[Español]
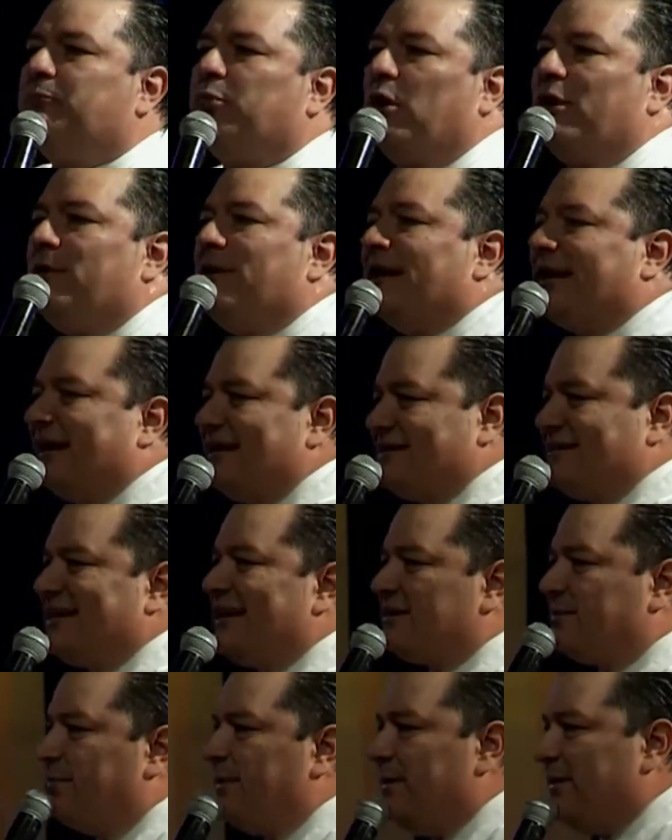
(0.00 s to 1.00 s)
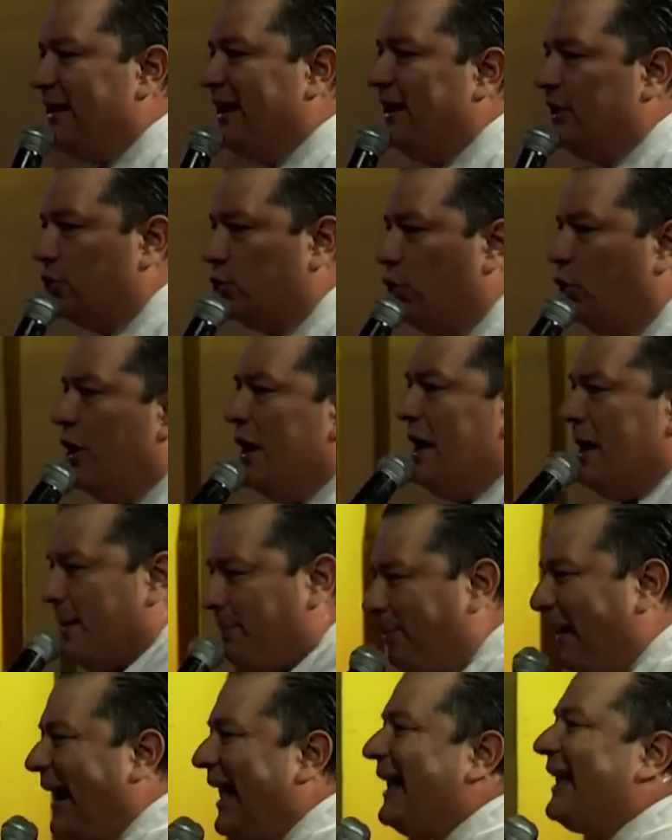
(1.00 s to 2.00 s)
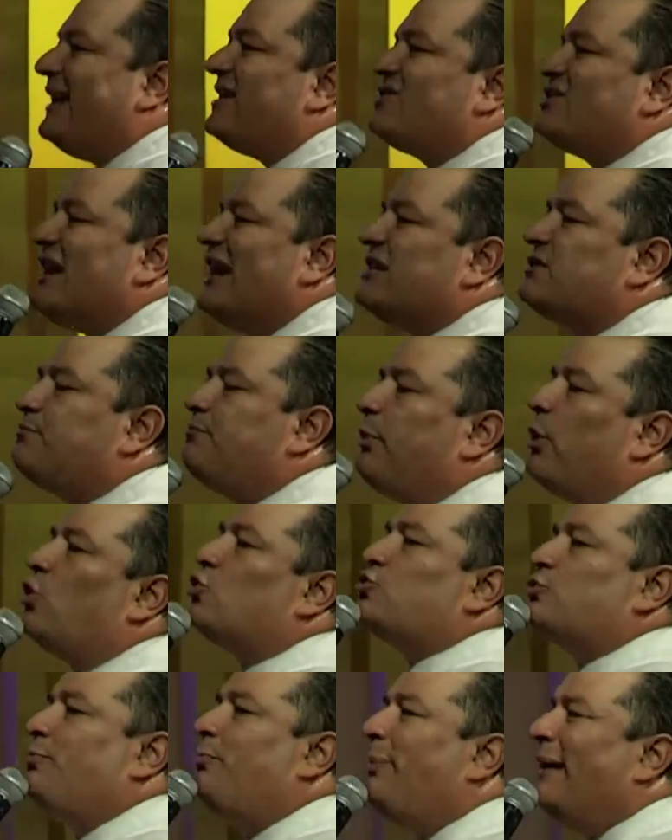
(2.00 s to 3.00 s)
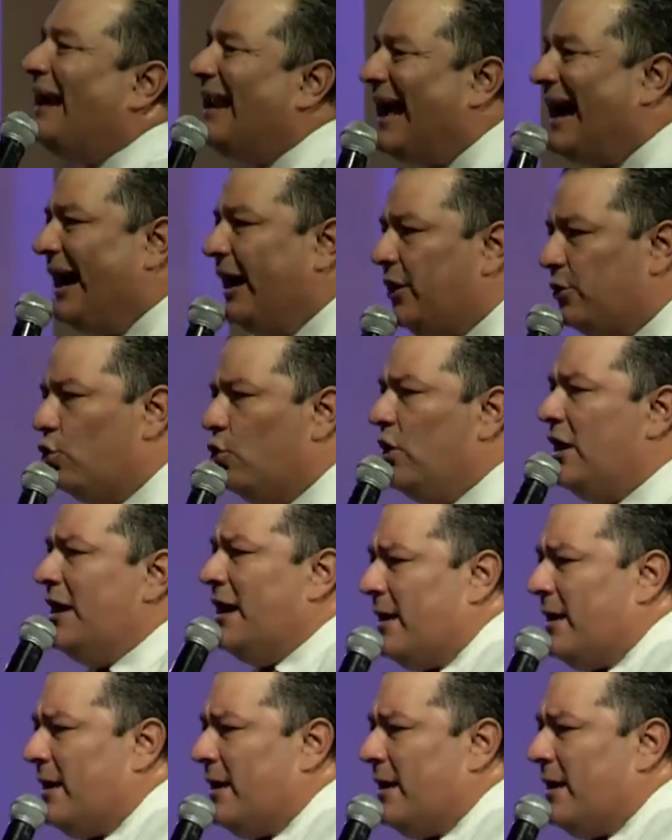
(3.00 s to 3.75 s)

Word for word: prueba que estás viviendo, para que seas prosperado,